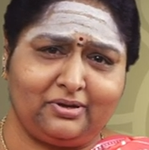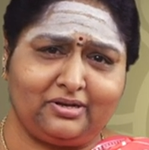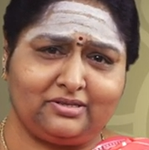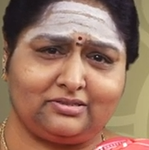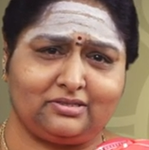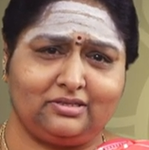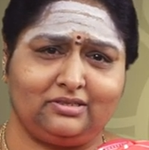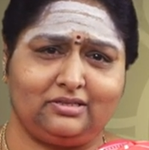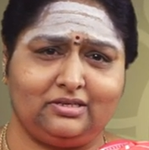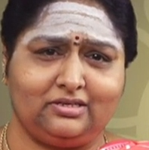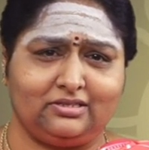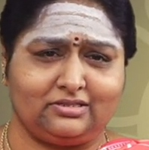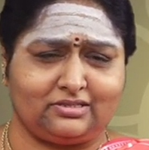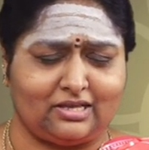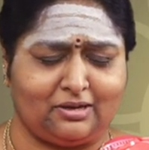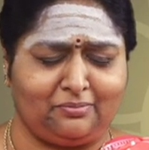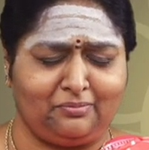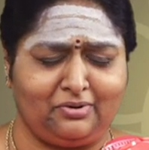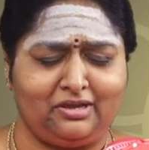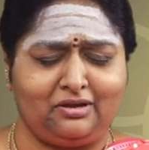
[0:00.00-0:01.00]
పరిస్థితి
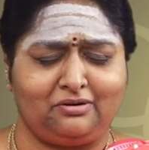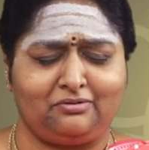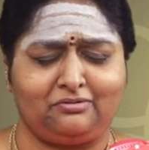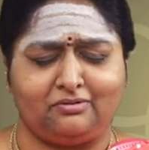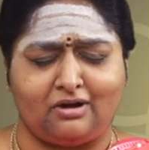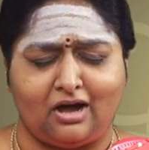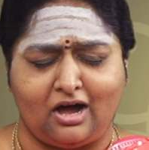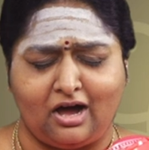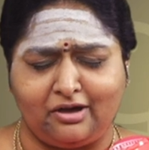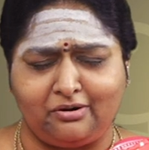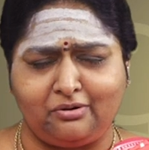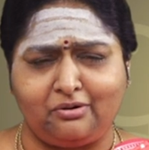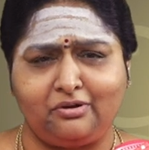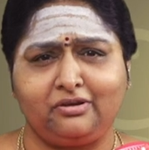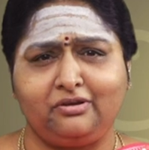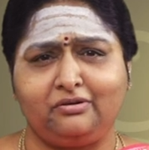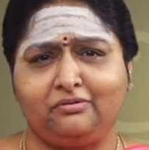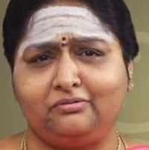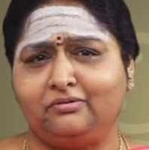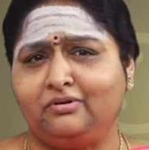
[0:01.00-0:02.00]
సమయం
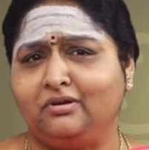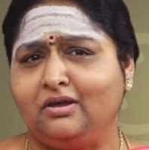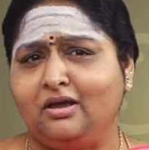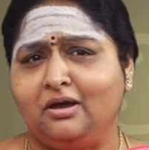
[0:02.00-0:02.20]
ఆరోగ్యం